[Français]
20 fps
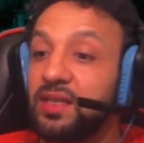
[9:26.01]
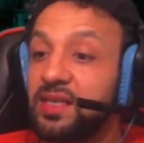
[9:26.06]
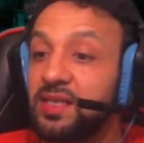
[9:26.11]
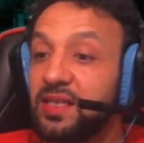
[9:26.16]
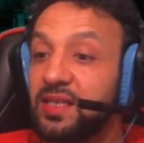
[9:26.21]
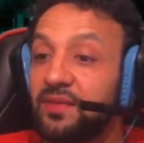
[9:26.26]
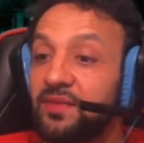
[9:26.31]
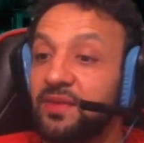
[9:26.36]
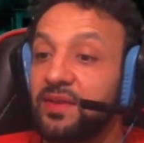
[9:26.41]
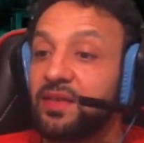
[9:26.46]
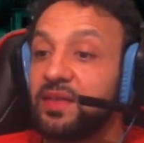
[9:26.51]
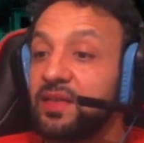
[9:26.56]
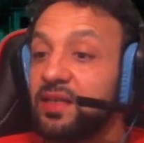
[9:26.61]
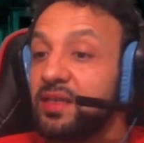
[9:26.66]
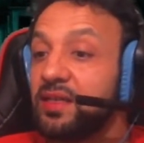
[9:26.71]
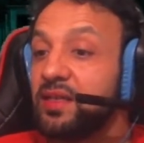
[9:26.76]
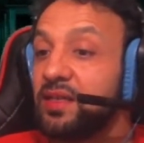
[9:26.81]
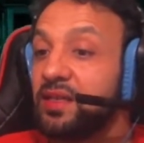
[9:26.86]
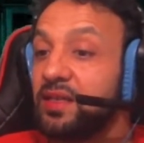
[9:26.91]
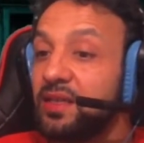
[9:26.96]
ils avaient
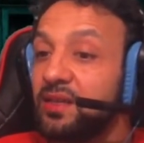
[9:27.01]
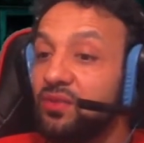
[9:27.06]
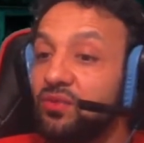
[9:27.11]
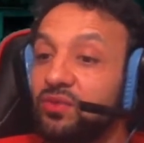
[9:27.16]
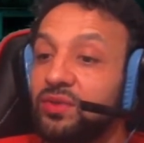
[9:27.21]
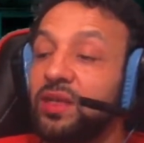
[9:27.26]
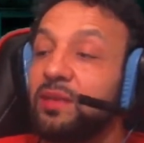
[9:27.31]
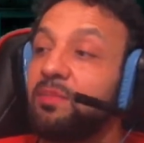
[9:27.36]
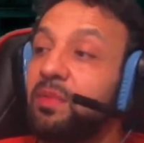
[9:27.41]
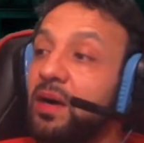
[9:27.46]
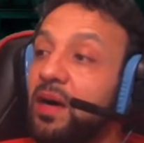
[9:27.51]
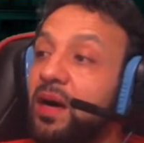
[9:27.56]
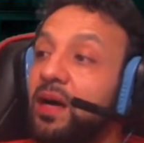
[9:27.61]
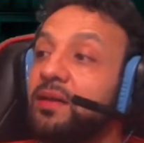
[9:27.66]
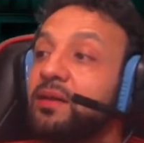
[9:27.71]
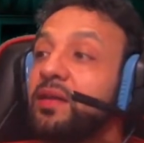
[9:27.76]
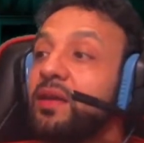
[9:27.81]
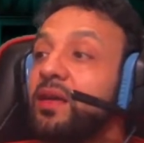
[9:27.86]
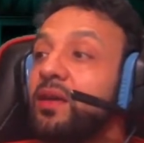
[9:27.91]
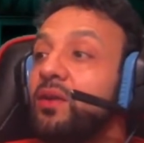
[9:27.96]
des ou des bras
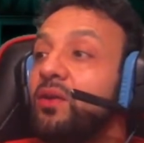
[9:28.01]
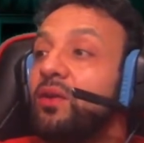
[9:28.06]
très